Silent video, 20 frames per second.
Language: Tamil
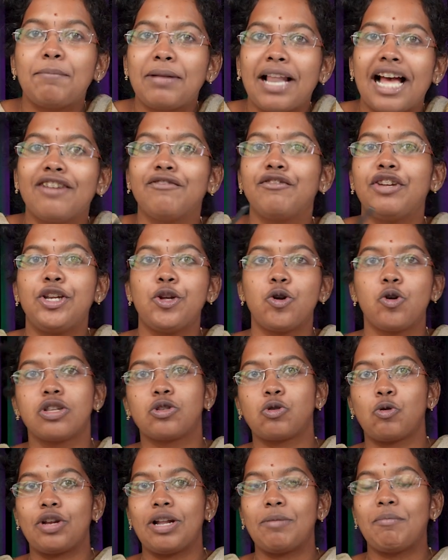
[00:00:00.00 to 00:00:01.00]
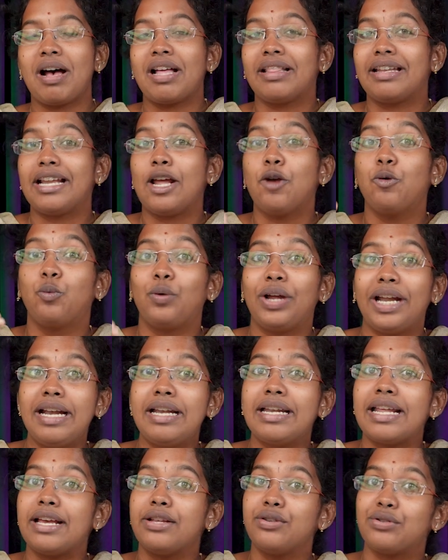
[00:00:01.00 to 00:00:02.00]
பிளான் வீடியோவில் சொன்ன மாதிரியே
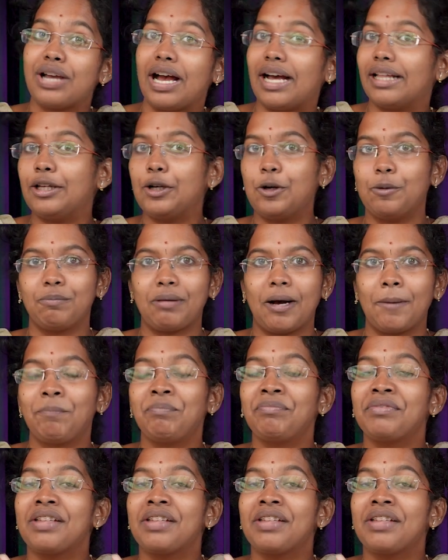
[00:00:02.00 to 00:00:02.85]
வெயிட்டேஜ் அதிகம்பா